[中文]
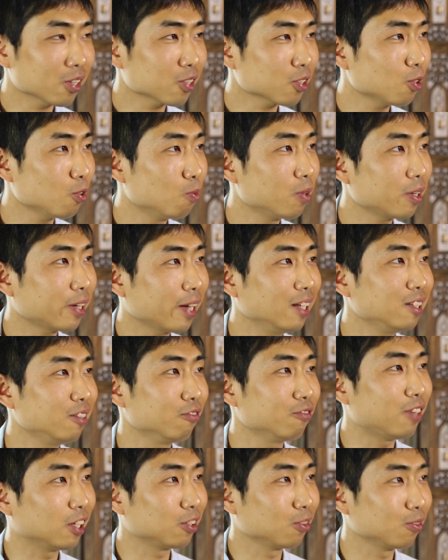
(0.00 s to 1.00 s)
这个时候我们赶
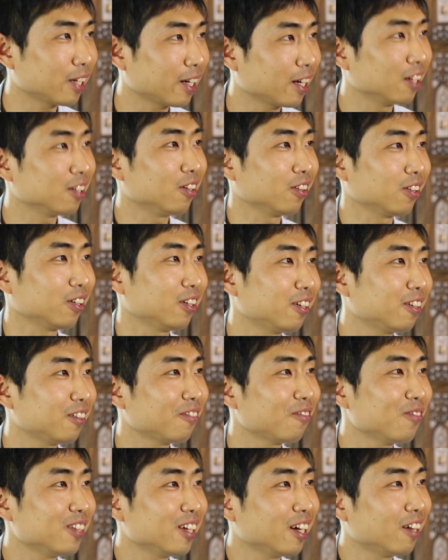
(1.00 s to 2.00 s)
紧发动大家祷告，
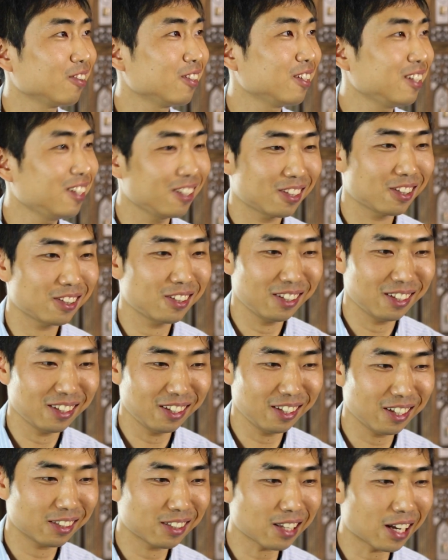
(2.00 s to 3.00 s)
然后一
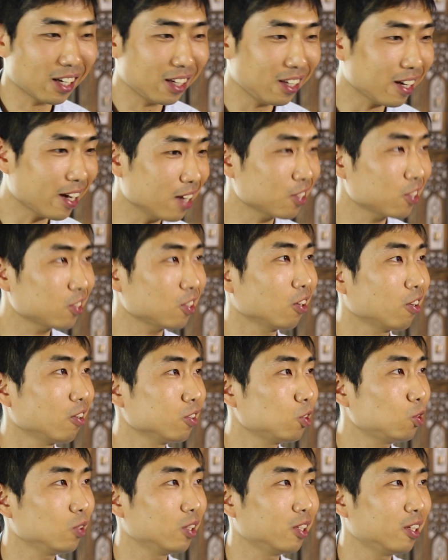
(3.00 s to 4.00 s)
一大家一开始祷
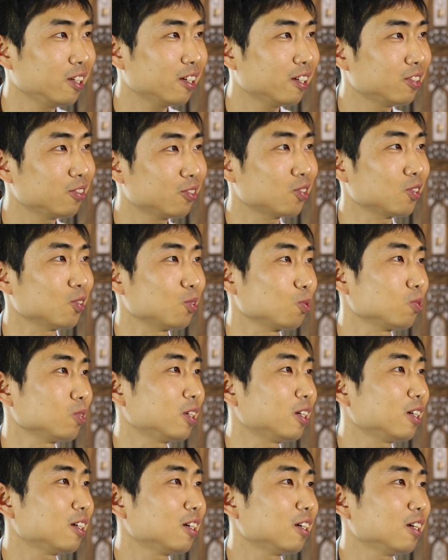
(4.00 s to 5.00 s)
告，血立刻就止住
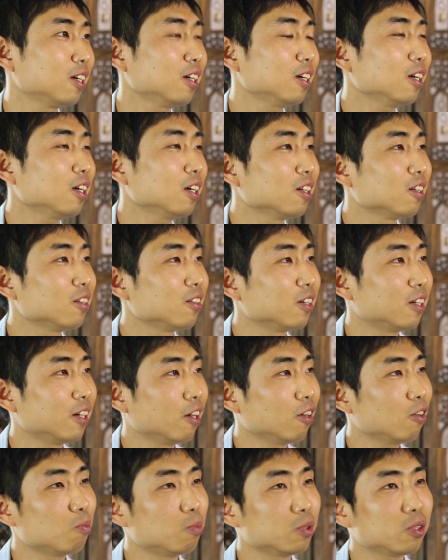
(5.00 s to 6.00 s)
了。对，
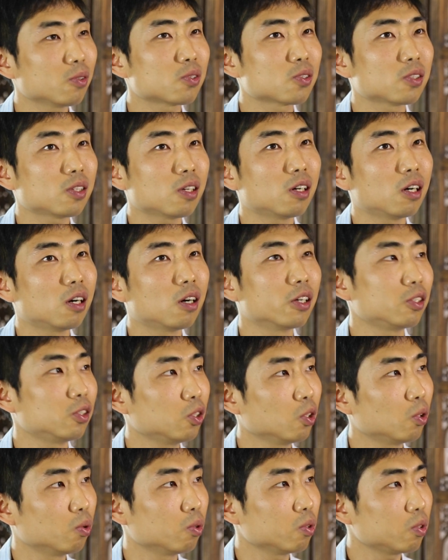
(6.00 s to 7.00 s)
然后我们就知道哦，
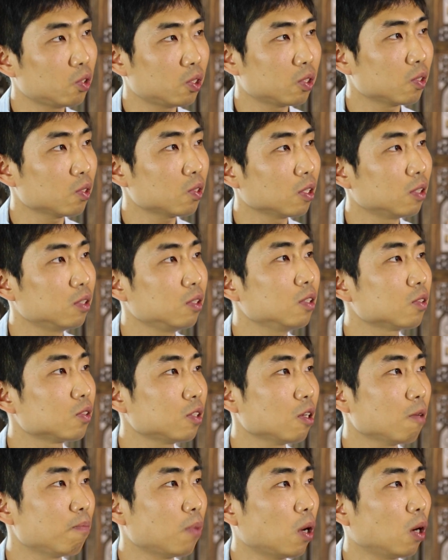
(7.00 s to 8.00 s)
有其实神一
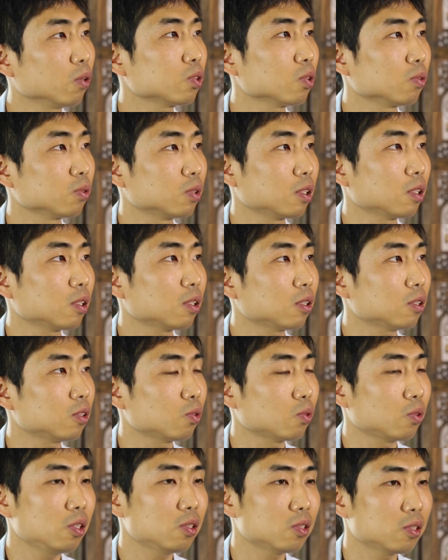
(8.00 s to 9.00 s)
直在保守着，
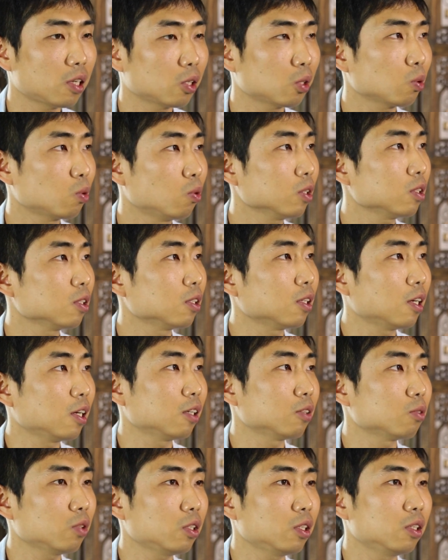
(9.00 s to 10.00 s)
就一直在拖着
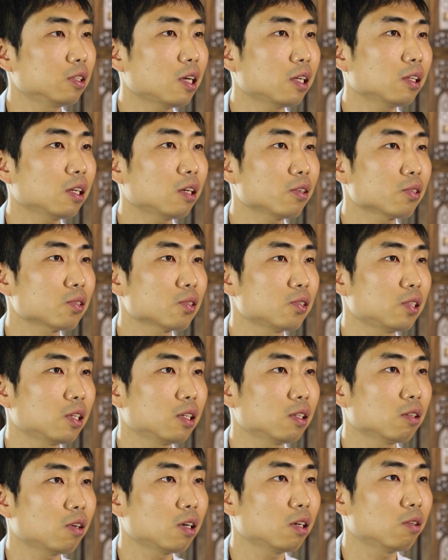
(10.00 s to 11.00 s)
他。所以那那段时
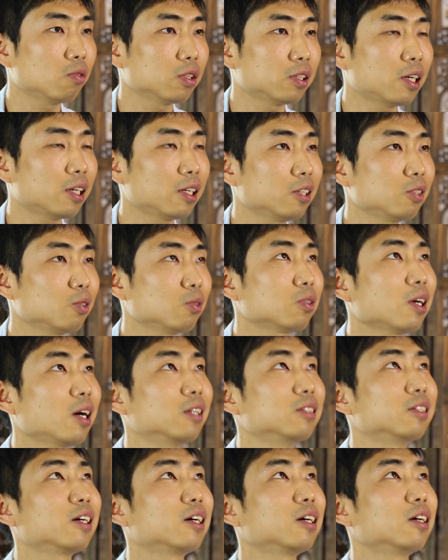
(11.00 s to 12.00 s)
间的话，我太太就
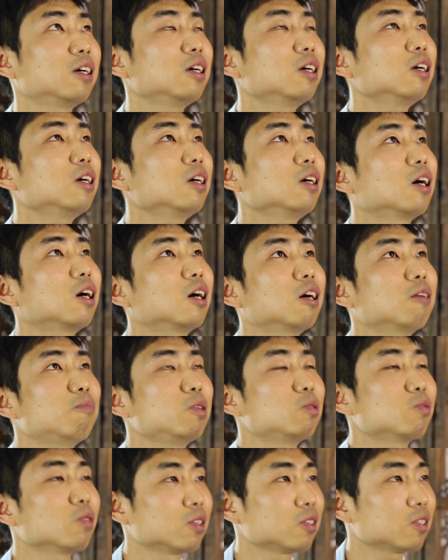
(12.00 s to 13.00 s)
躺在啊
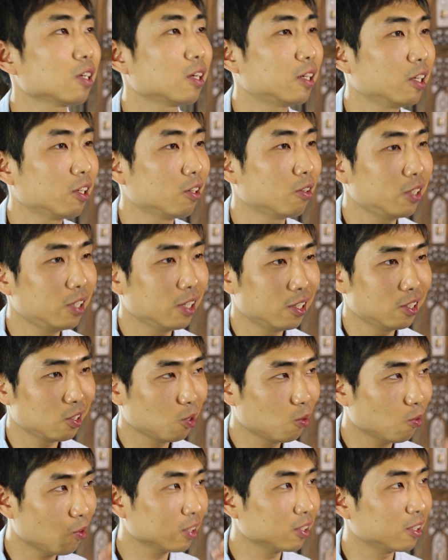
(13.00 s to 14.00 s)
病床上，然后眼
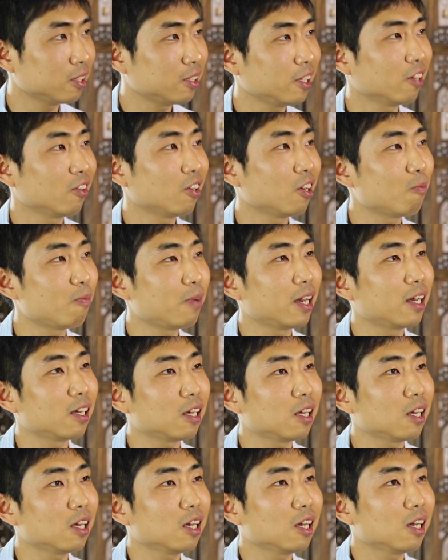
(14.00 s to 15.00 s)
睛望着天花板。